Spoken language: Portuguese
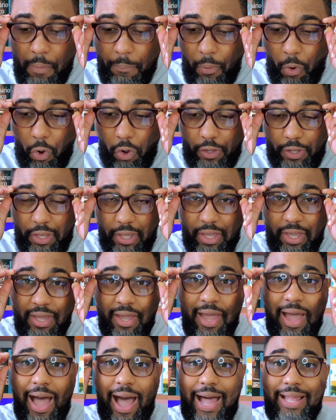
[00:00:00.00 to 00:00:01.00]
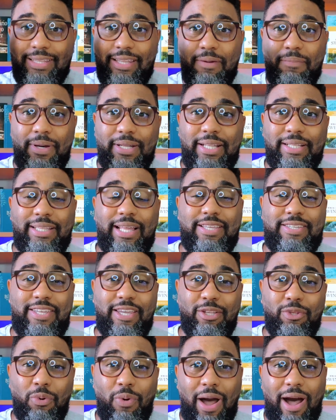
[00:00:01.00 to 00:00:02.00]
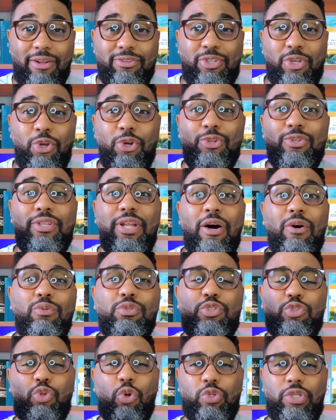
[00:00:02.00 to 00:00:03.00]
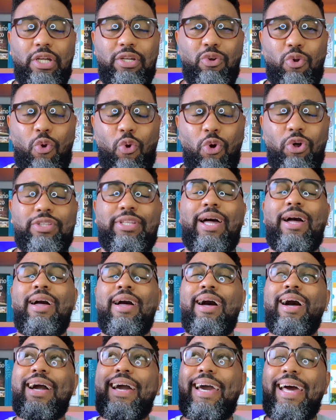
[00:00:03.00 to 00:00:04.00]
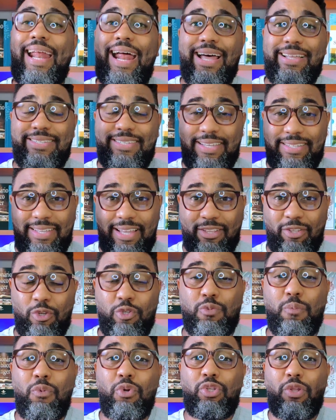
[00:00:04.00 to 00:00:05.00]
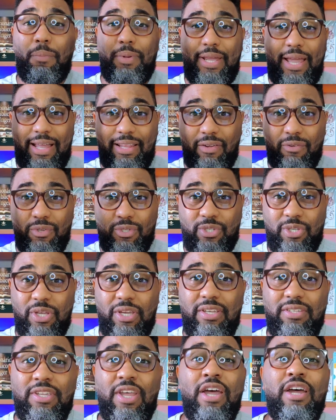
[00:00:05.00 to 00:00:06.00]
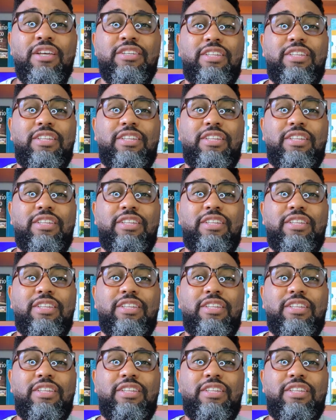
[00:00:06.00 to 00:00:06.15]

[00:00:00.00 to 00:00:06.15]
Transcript: porque a demanda tá sendo alta e eu não estou dando conta, graças a Deus. Muito obrigado a vocês.